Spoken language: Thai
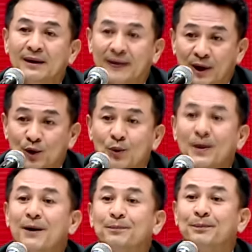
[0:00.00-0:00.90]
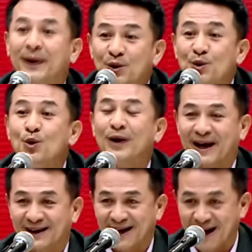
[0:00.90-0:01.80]
แต่ทุกพรรคเป็นคู่แข่
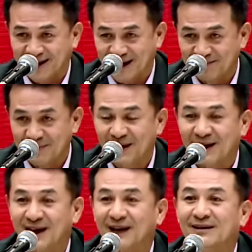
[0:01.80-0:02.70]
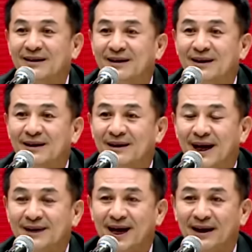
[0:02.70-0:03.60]
งทางการเมืองกันหลัง
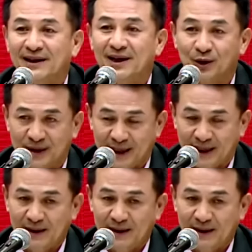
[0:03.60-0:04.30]
จากที่ยุติ